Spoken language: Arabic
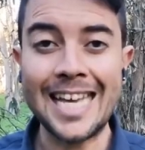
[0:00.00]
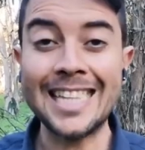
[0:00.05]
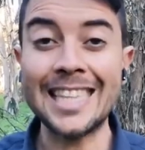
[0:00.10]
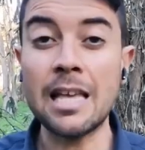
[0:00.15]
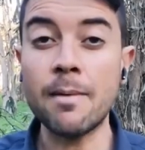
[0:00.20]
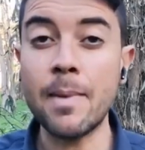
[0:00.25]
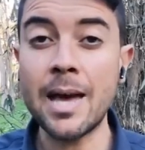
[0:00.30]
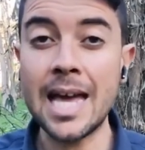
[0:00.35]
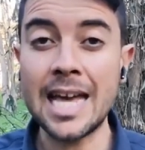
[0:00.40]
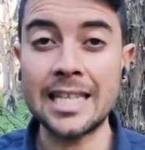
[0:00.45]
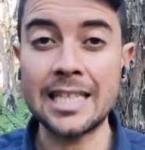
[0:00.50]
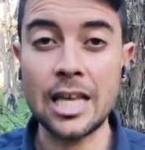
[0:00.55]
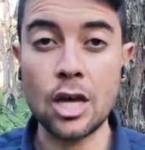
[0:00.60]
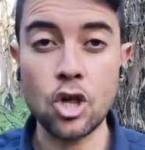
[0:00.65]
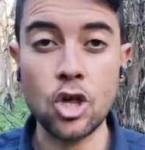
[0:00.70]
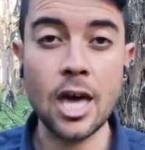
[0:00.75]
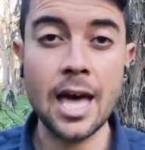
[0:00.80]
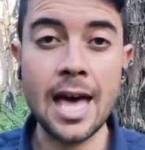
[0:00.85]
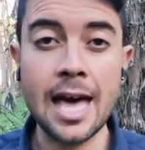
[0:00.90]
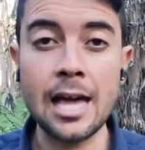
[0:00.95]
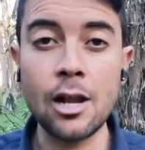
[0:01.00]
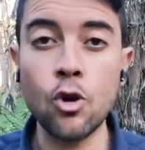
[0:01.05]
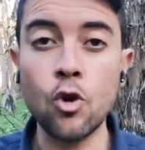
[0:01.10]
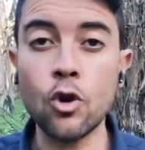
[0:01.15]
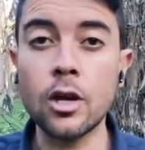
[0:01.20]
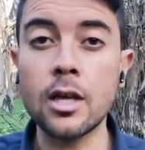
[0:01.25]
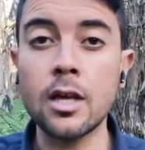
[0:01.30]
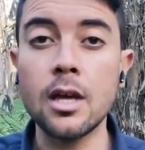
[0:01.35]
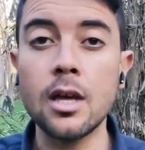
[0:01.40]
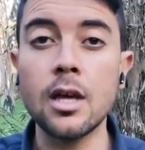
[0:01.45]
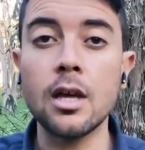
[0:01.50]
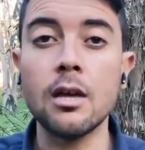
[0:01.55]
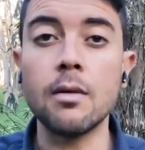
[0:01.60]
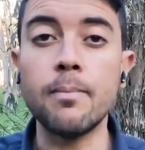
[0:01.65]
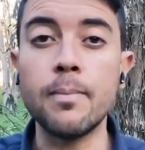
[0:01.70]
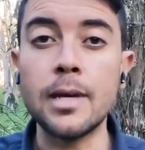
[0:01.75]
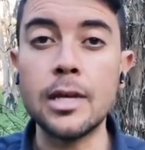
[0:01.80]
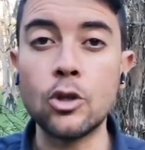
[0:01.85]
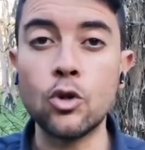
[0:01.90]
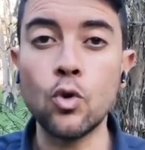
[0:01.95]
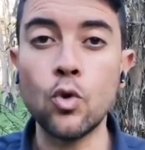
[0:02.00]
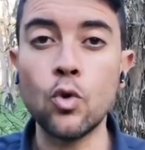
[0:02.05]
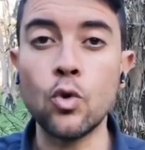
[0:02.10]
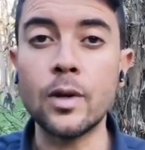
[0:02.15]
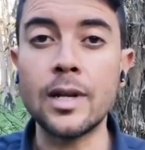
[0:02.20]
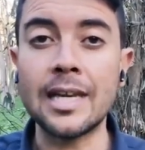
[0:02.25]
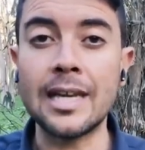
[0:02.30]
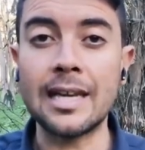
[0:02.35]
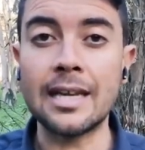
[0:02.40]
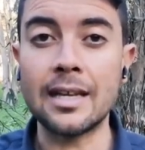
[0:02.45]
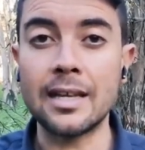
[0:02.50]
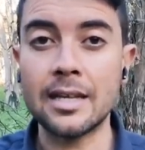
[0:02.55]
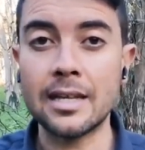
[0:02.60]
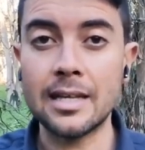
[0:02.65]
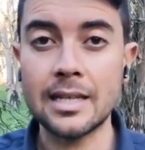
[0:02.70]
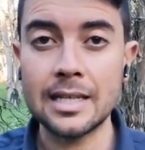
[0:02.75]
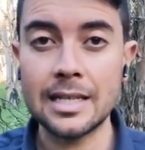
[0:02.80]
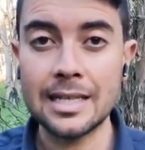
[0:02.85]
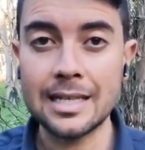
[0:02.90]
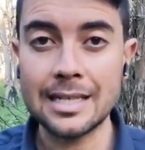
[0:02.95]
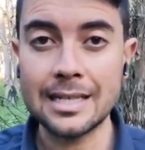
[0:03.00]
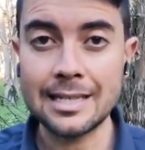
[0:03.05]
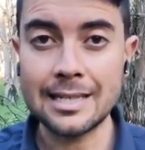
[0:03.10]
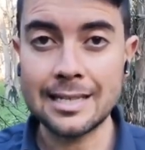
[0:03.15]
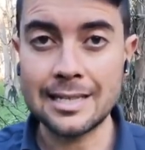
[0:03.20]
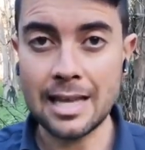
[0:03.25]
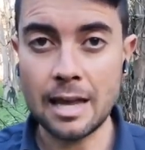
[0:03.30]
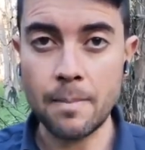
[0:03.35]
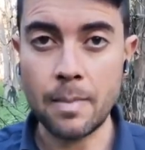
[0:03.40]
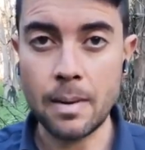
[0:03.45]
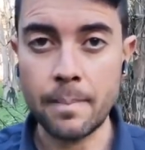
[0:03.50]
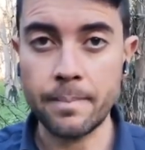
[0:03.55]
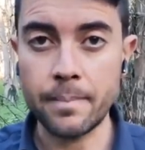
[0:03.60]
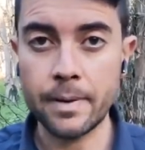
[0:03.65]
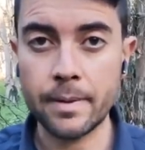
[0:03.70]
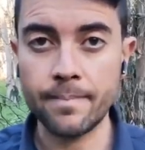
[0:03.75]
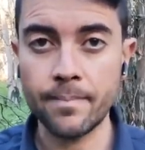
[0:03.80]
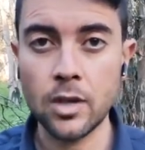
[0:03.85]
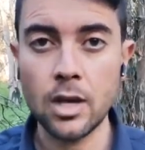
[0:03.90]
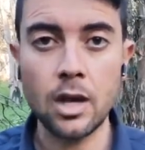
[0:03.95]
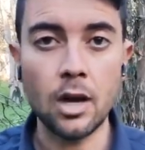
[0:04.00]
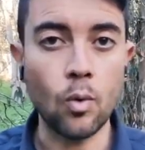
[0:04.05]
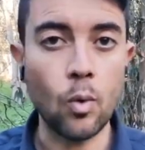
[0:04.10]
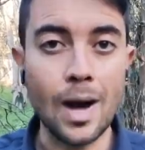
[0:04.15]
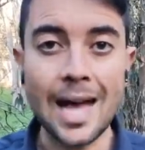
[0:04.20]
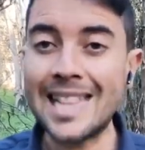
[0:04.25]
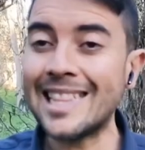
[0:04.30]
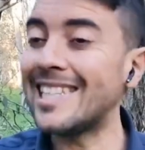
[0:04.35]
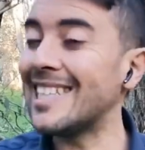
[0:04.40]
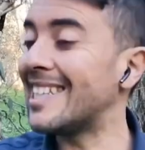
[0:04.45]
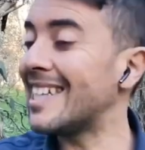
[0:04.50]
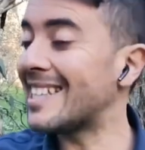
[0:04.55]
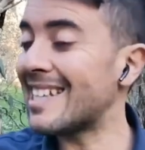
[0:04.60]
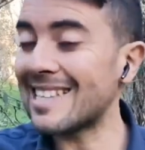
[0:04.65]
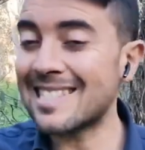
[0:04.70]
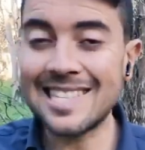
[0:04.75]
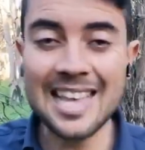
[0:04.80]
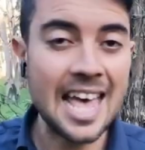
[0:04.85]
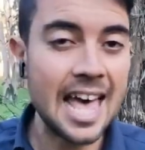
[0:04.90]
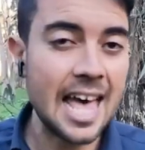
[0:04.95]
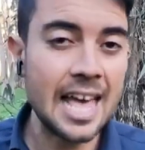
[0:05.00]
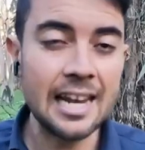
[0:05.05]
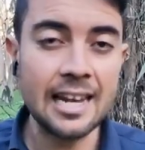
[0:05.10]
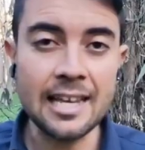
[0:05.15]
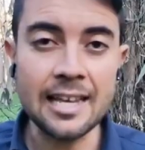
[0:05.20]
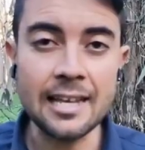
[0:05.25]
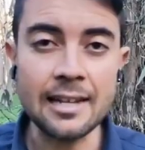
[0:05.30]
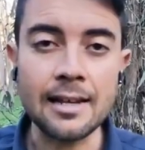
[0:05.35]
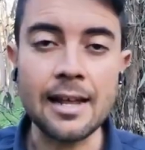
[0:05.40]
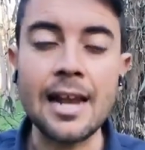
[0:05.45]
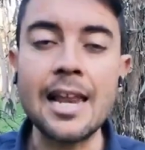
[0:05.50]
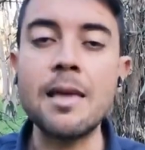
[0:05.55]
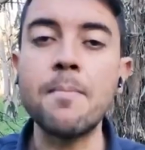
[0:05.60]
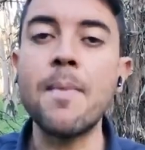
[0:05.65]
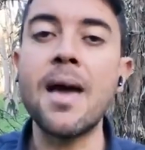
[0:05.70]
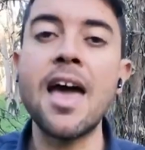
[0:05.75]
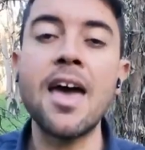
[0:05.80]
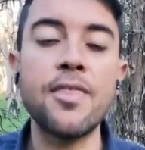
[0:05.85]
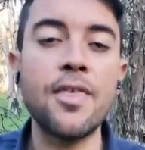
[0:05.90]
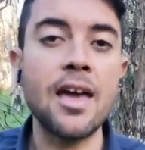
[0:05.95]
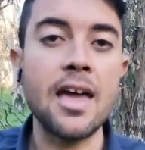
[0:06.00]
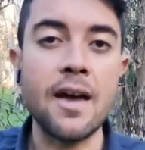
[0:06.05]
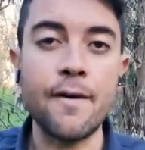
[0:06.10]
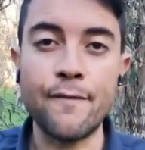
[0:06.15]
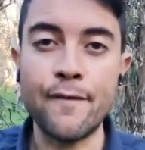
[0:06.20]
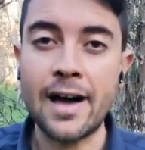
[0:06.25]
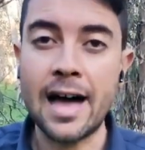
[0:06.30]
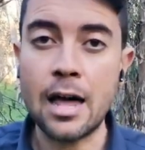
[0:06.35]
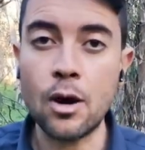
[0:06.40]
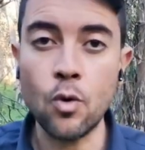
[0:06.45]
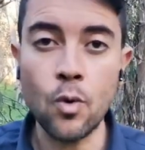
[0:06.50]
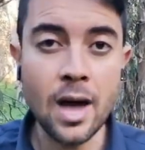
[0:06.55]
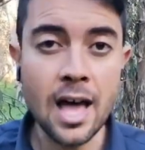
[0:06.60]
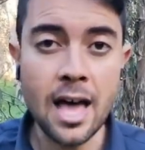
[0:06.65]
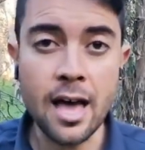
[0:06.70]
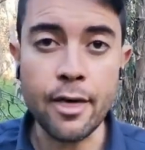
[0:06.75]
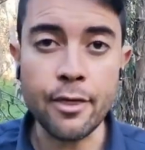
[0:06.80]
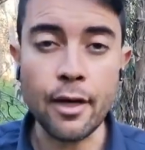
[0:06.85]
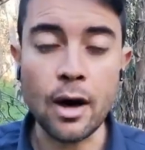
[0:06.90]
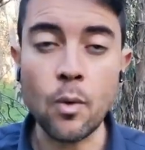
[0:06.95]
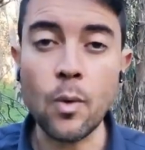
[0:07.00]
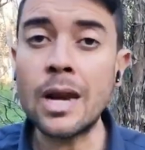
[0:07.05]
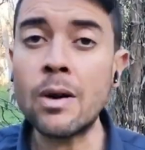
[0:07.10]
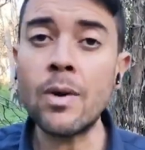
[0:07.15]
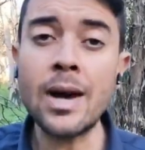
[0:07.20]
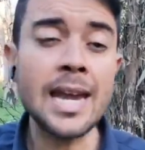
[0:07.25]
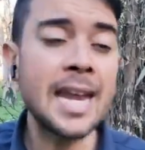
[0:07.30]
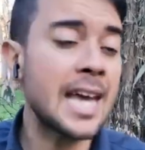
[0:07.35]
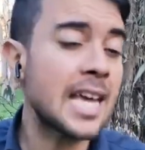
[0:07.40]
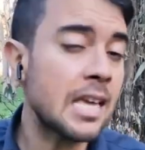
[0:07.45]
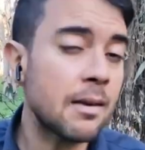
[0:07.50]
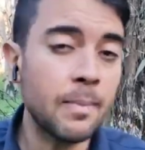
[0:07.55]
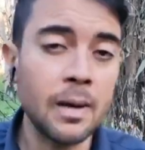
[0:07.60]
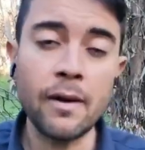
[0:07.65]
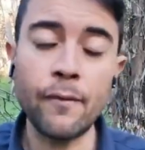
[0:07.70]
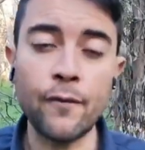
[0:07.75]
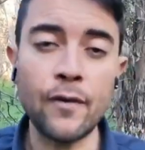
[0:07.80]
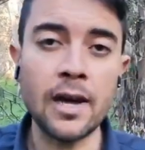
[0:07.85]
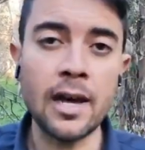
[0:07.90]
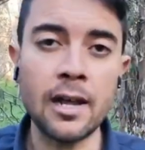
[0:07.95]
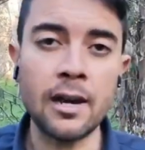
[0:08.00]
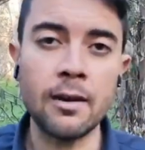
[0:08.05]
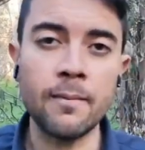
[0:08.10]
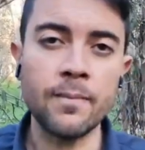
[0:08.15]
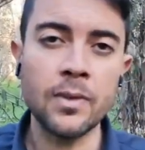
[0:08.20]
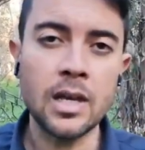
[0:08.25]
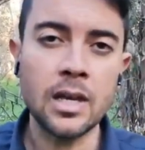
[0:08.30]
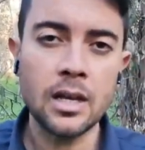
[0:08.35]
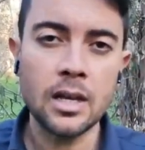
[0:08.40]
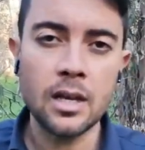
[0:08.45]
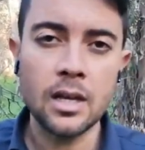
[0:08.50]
عندما يتجاهلك بدون سبب وانت تتساءلين لماذا يفعل هذا ولو انك بالفعل